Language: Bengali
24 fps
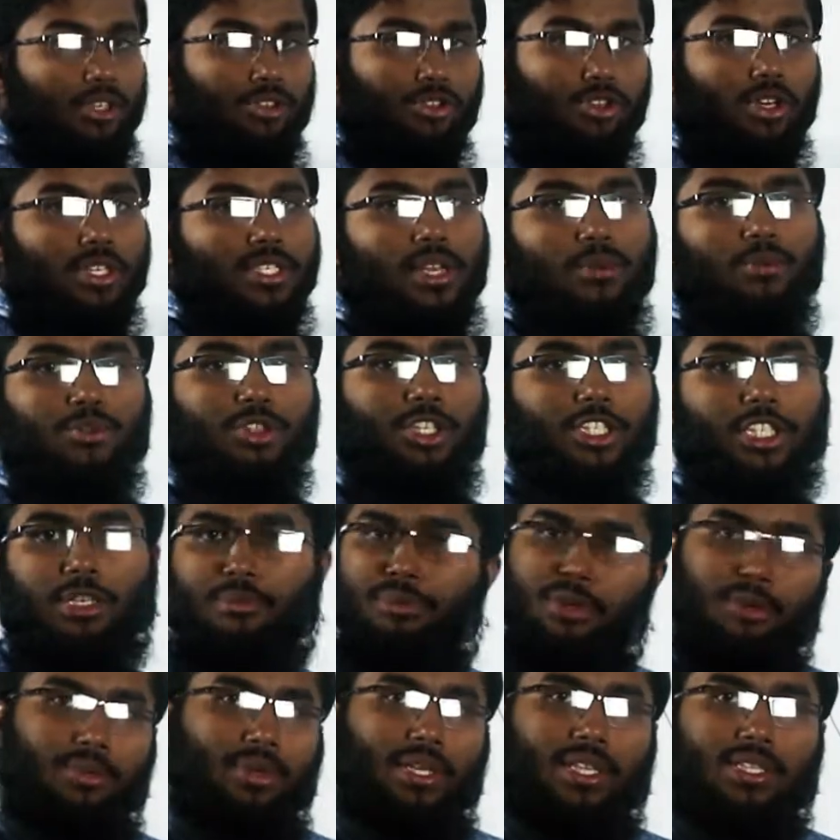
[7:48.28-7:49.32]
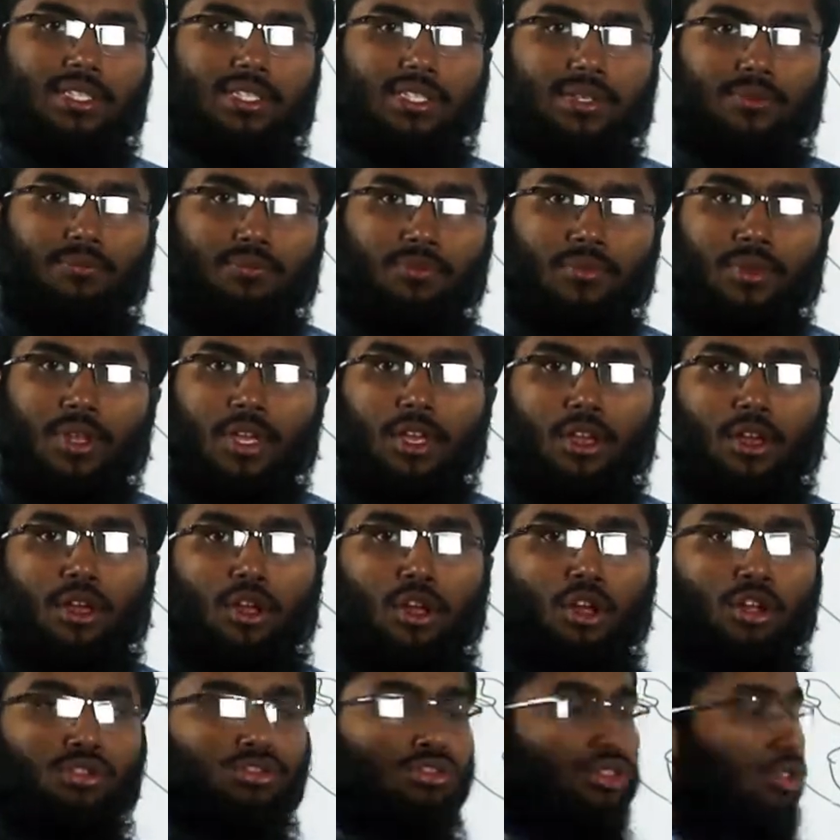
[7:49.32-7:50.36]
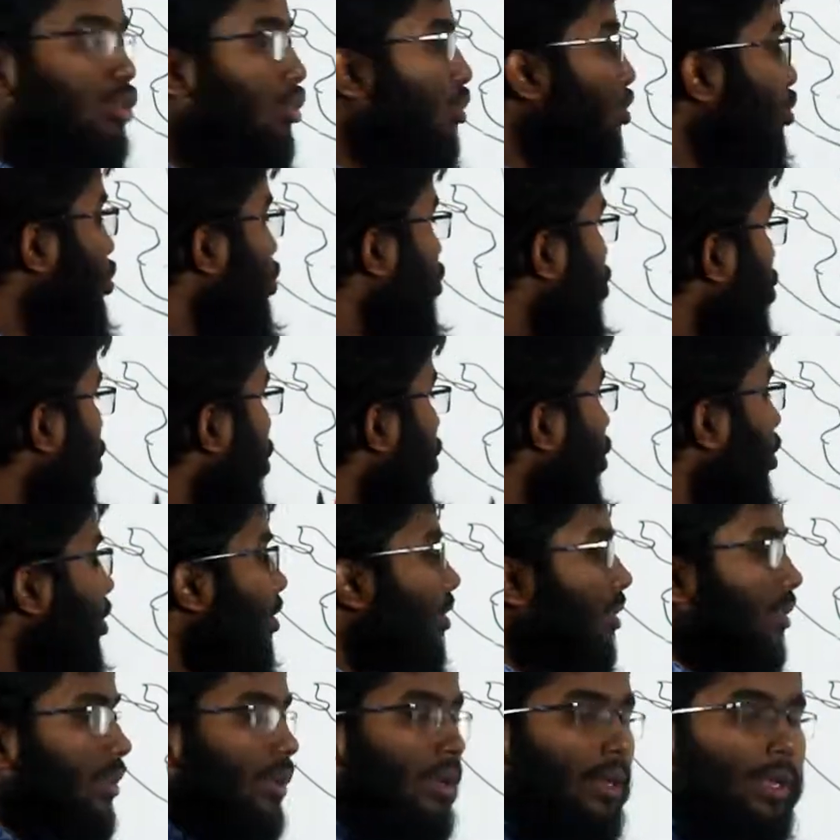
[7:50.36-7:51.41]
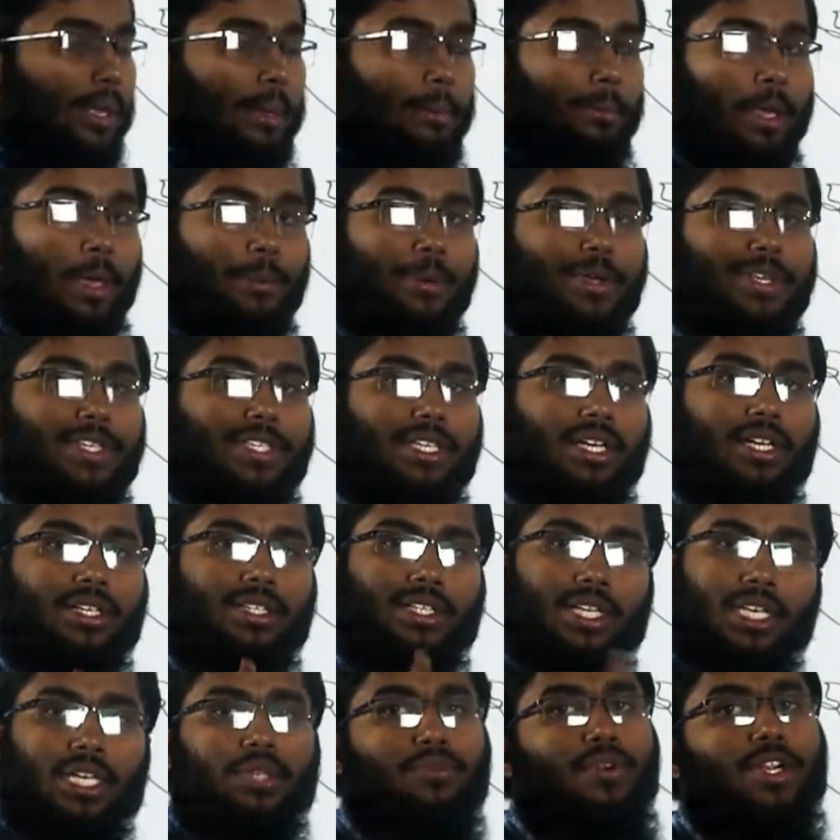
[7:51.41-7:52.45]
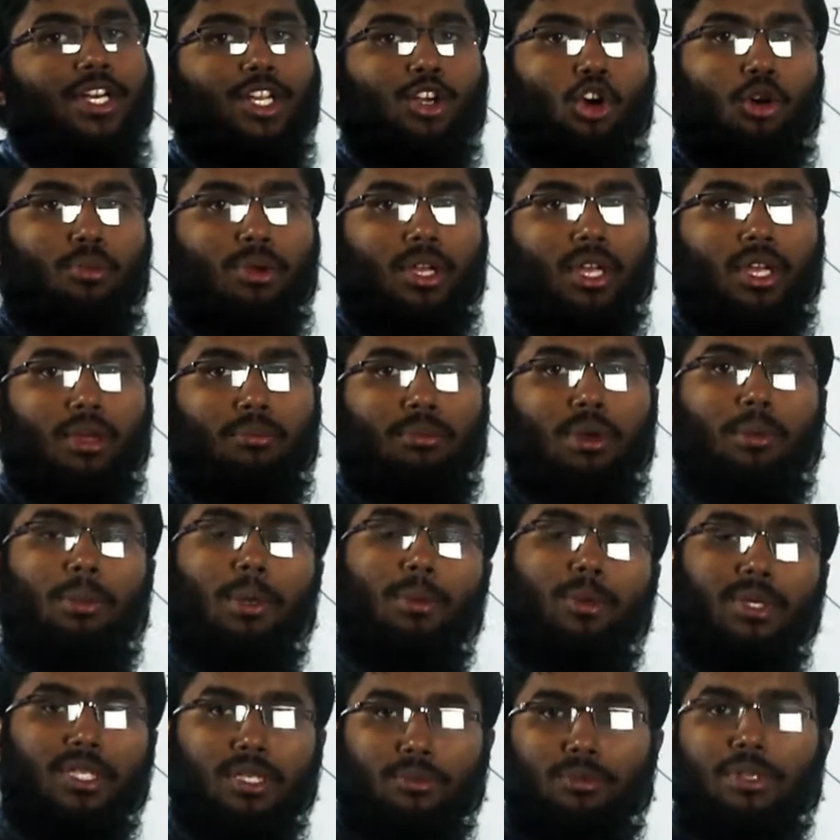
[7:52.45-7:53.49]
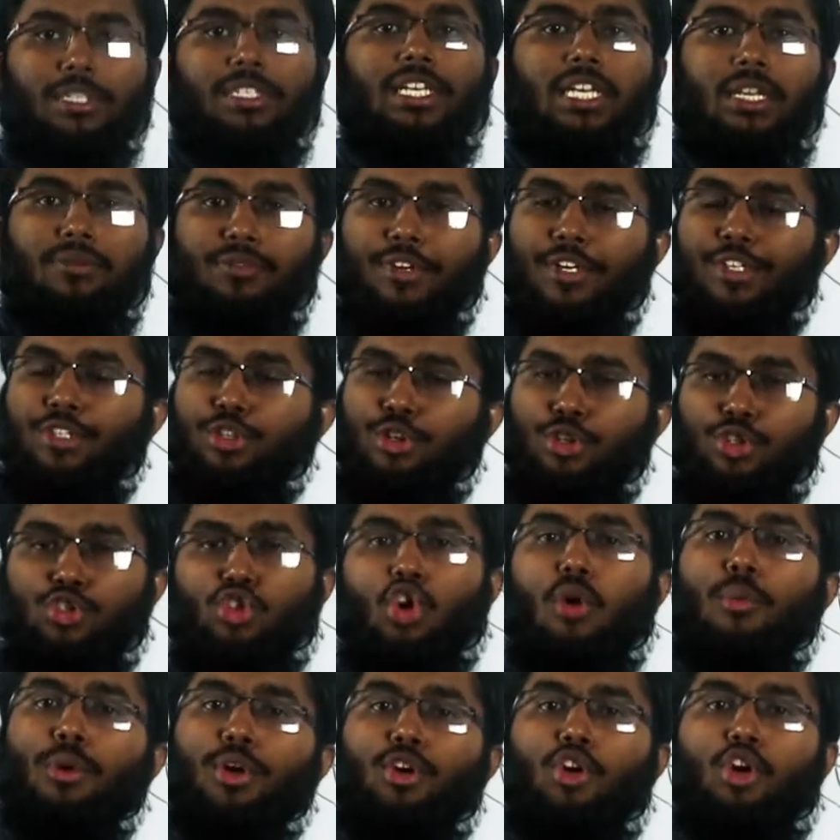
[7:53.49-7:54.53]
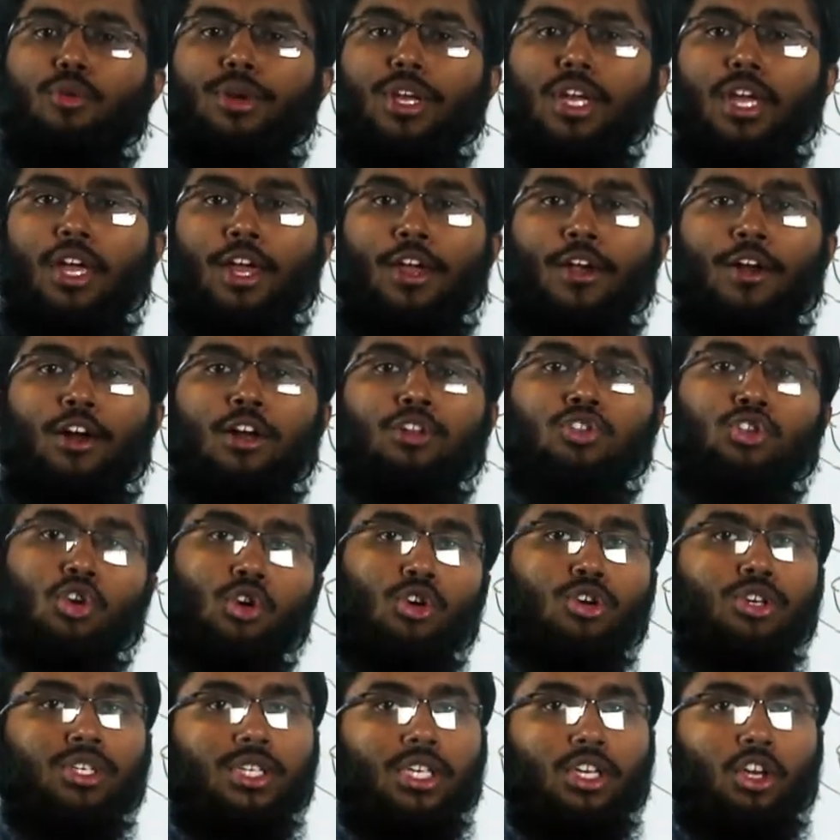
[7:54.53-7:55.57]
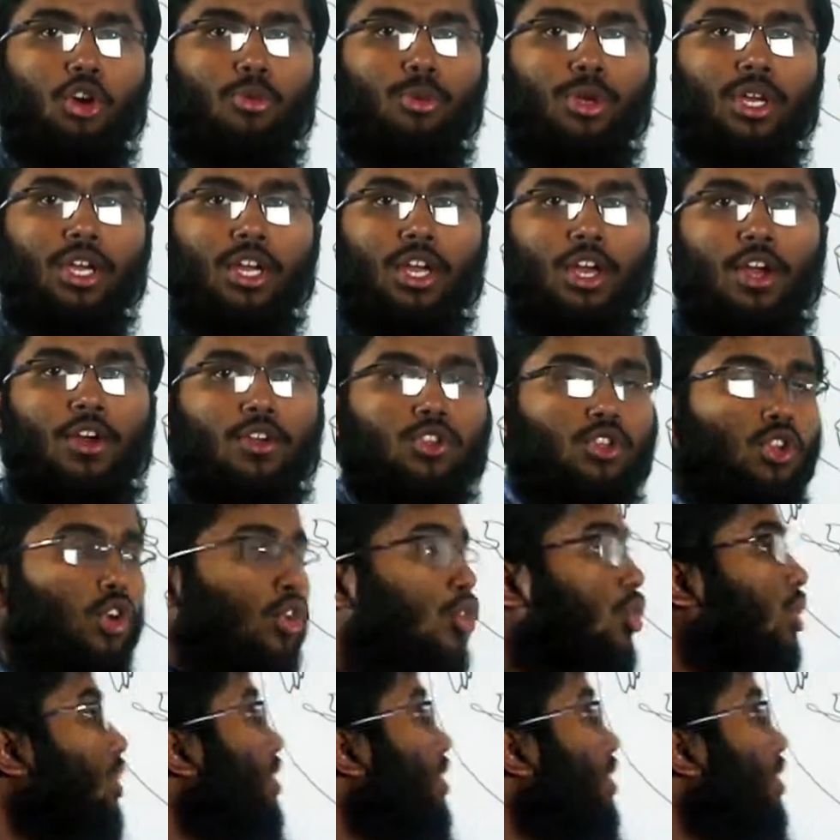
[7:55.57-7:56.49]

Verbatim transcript: ইউটারাস এর মধ্যে একটা বেবি আছে তো যখন বেবিটা ডেলিভারি হবে বা বেবিটা ডেলিভারি যখন সময় হবে তখন কি হবে তখন